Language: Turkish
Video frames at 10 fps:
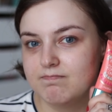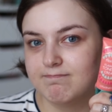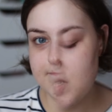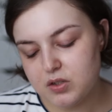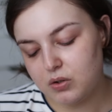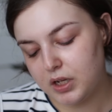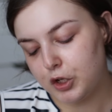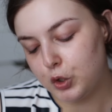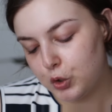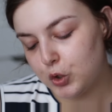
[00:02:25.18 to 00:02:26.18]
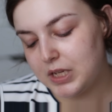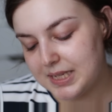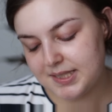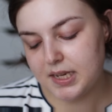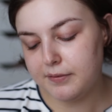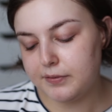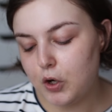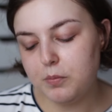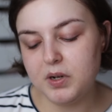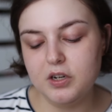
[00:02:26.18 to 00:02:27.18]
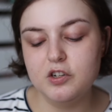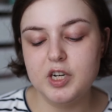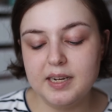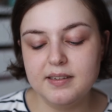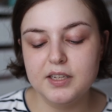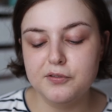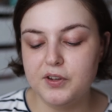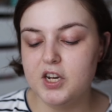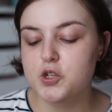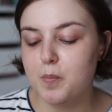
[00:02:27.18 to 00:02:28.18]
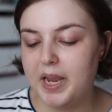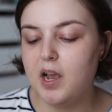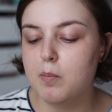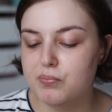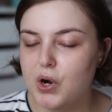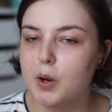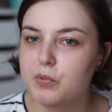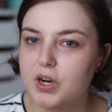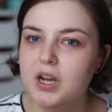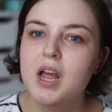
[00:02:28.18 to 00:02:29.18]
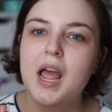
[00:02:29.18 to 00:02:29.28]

Bir sonraki ürün ise Flormar'ın Radiant Finish Makeup Primer'ı.